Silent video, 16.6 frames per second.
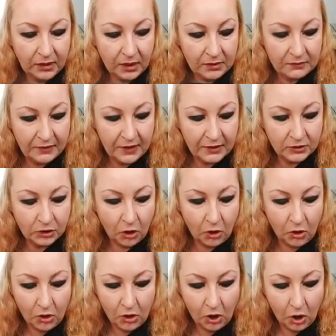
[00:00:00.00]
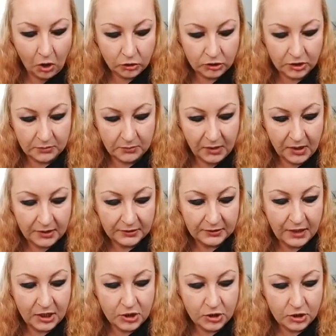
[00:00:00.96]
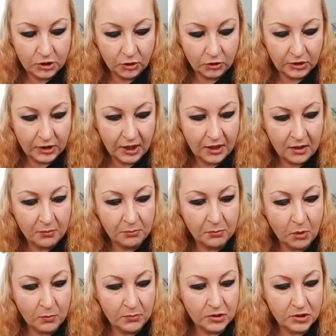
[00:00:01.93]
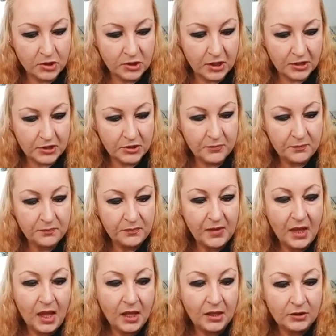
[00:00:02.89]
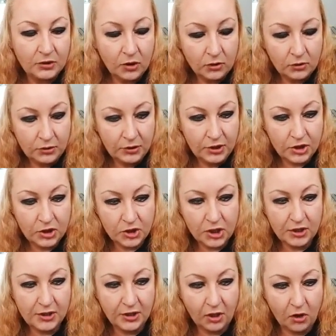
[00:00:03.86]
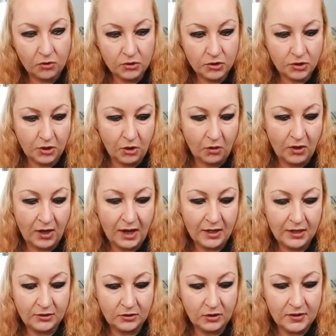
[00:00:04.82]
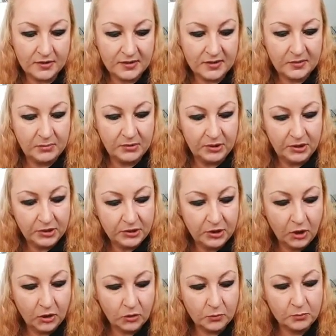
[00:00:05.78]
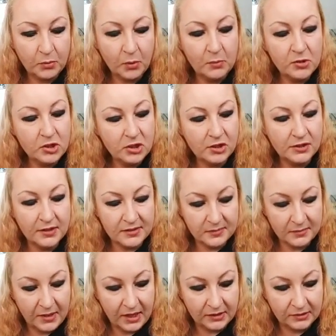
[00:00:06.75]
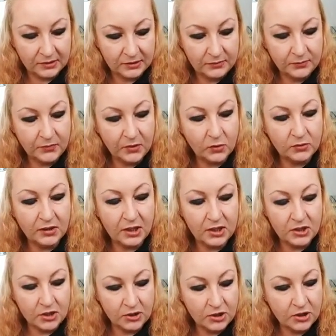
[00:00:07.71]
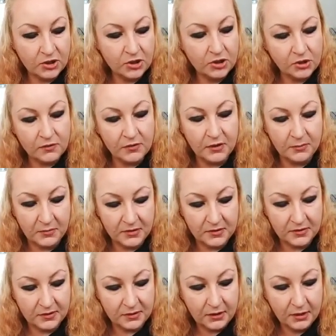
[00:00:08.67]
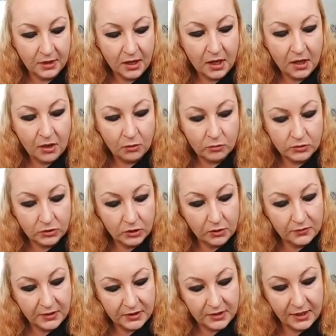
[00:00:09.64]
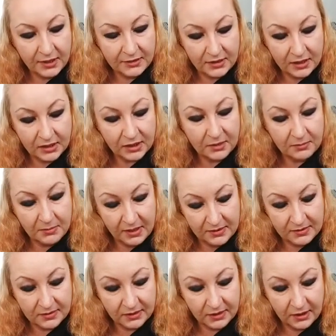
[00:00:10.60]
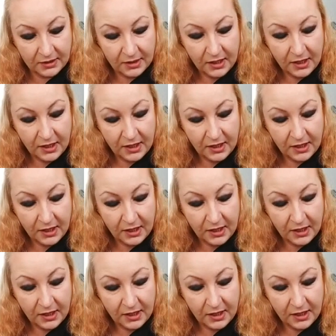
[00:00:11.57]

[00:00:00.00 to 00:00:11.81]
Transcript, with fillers: Warto o tym na środę pomyśleć. No i jeżeli chodzi o lale, to jest spirydion, pomyślne zmiany, odnalezienie życiowej misji, uzdrowienie energii męskiej.